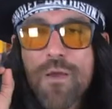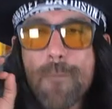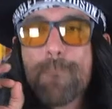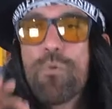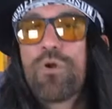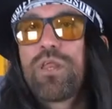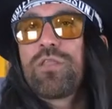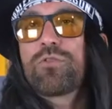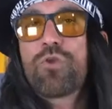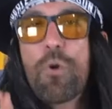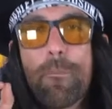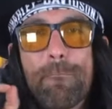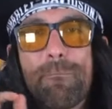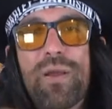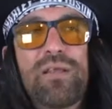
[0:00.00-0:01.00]

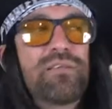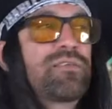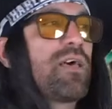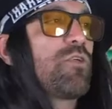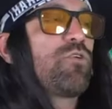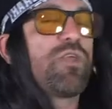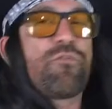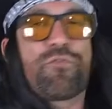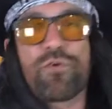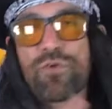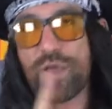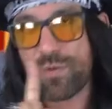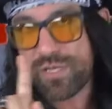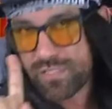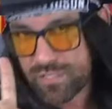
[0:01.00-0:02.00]
bonito Palizada. Yo ya fui
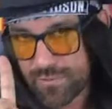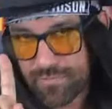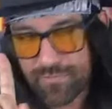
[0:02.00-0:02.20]
una vez,